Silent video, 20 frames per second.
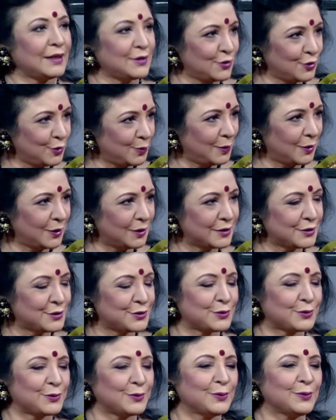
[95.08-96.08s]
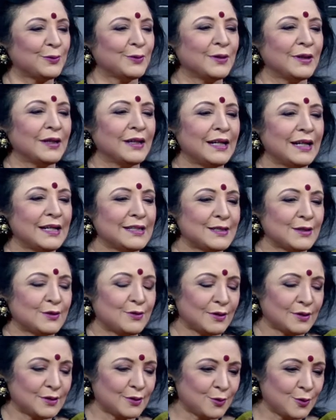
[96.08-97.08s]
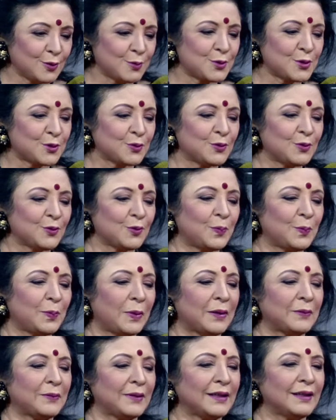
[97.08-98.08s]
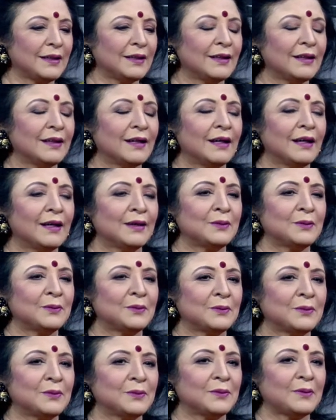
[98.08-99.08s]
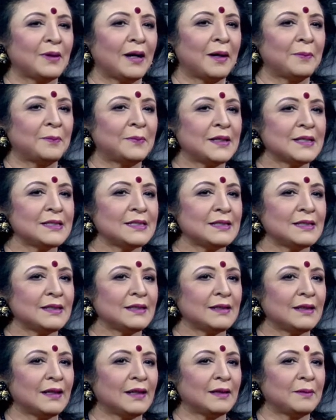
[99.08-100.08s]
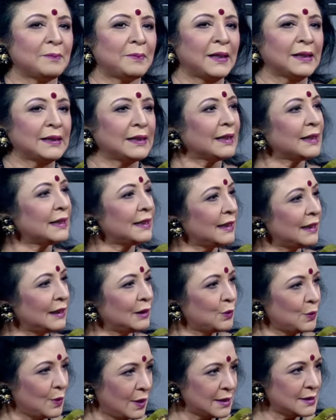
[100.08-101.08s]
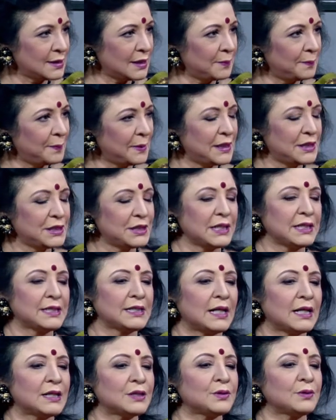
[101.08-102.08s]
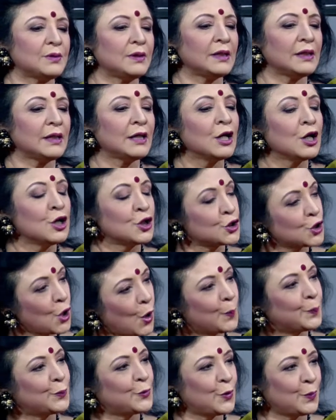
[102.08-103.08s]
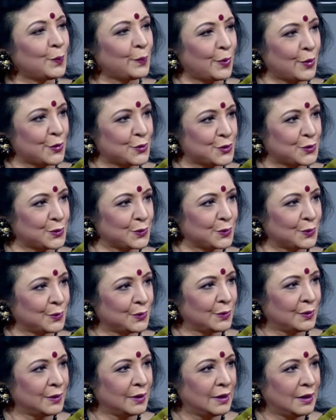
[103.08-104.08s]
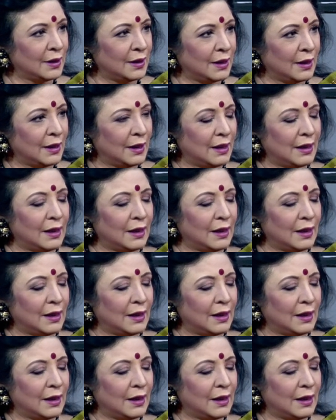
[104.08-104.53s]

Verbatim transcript: আইডল বলার জন্য এটা তো একটা খুব সুন্দর পাওয়া তো আমরা যে বাংলা খেয়াল দু এটা আসলে সপ্তম বর্ষ জি